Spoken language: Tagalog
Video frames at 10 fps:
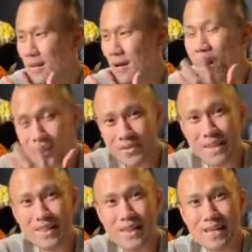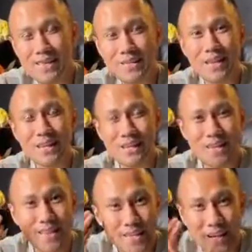content natin, talagang
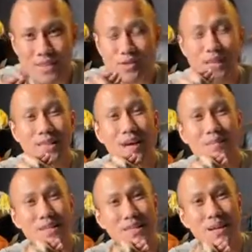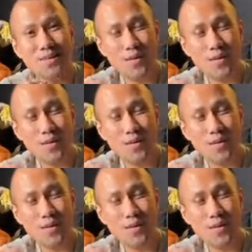ginagastasan namin yan.